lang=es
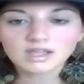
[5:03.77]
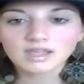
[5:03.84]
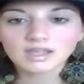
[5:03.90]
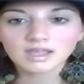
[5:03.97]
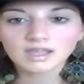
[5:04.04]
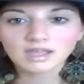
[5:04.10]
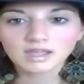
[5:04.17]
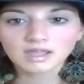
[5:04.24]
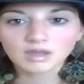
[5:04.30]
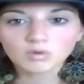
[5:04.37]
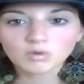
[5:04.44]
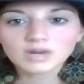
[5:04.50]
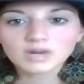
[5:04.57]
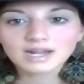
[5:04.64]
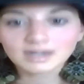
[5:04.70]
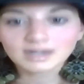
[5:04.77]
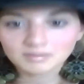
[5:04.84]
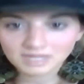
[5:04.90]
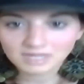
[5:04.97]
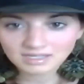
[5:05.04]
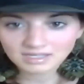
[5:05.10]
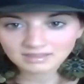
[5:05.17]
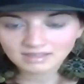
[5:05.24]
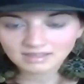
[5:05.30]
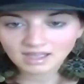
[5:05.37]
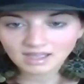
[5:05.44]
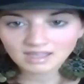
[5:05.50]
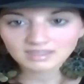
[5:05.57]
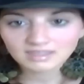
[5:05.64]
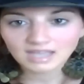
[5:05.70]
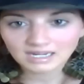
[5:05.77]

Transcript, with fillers: eh, una herramienta